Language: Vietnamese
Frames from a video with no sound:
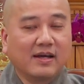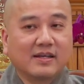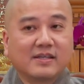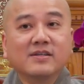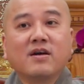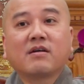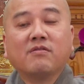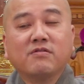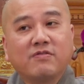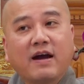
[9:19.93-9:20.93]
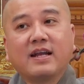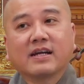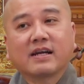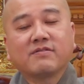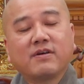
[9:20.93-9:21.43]
chứ nó không phải
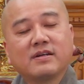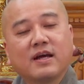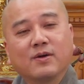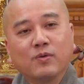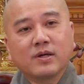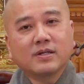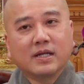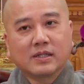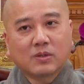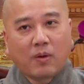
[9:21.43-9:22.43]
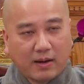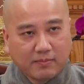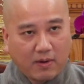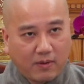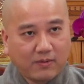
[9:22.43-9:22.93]
là cái vấn đề quyết định
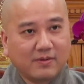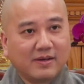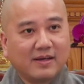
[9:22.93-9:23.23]
toàn bộ.